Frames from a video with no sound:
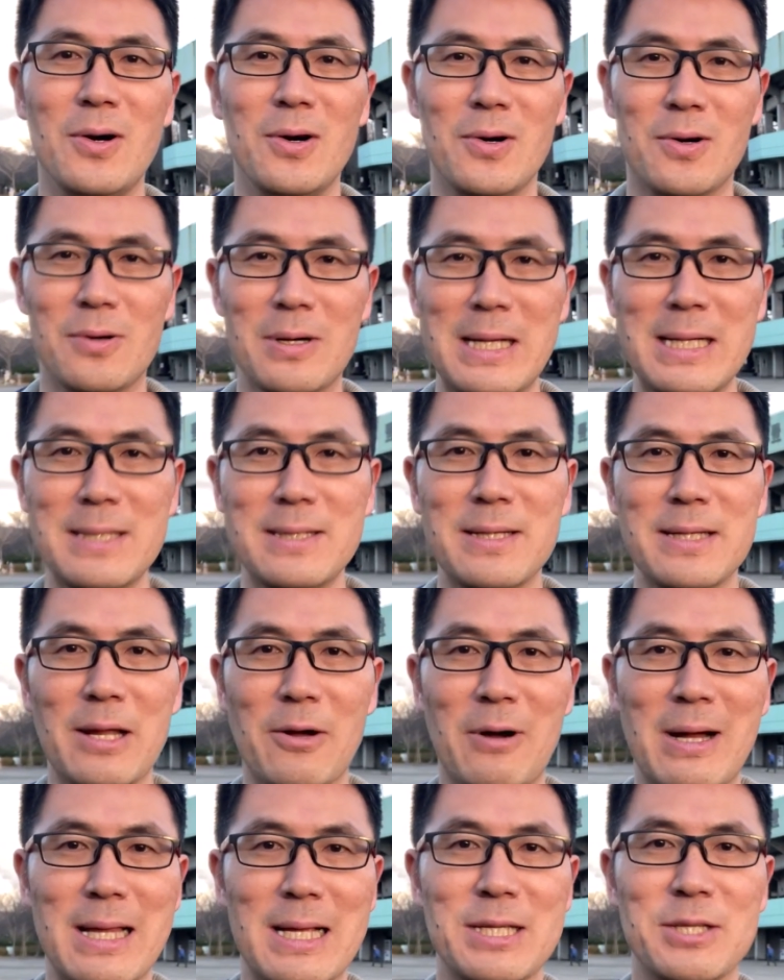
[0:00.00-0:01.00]
これについ
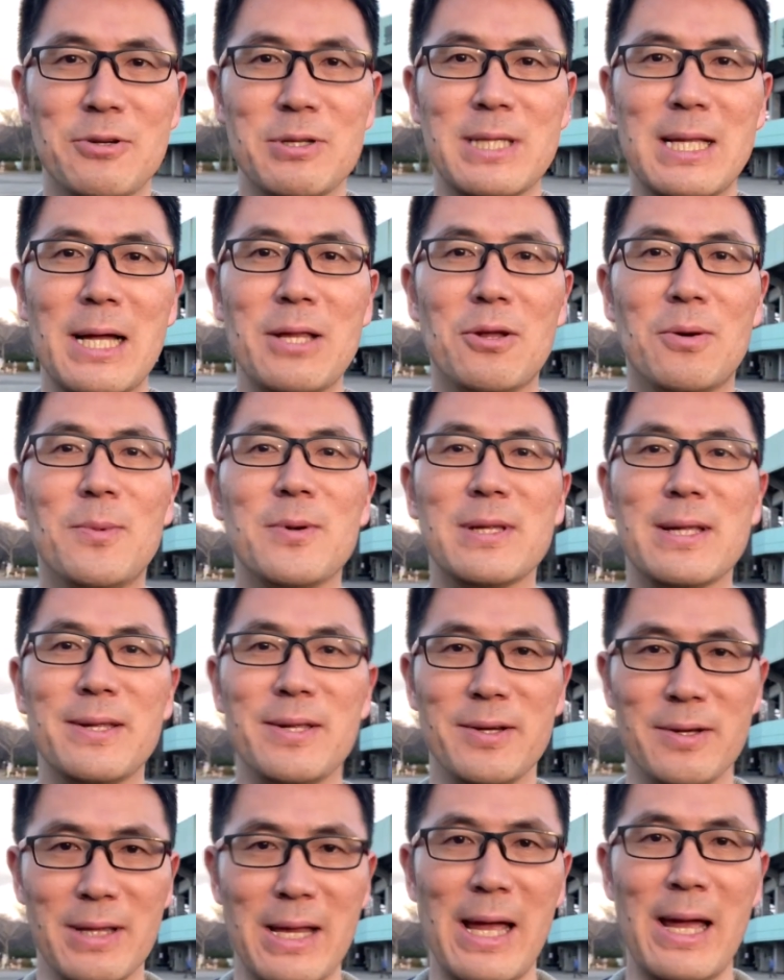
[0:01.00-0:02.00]
てお話をしたいと思うん
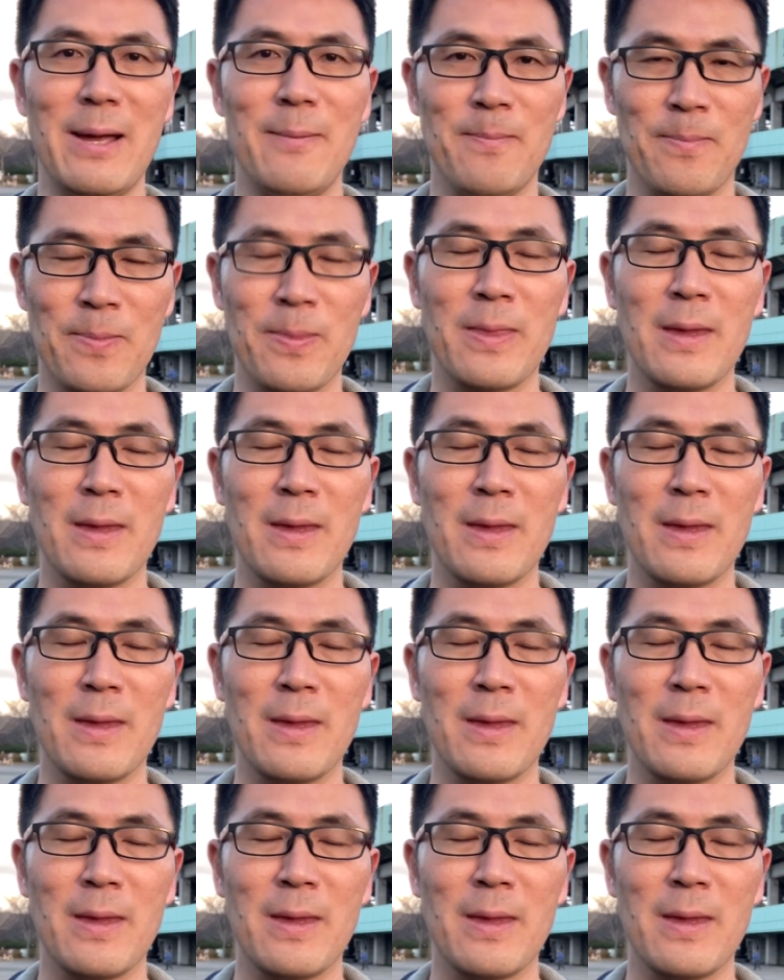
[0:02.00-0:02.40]
ですよね。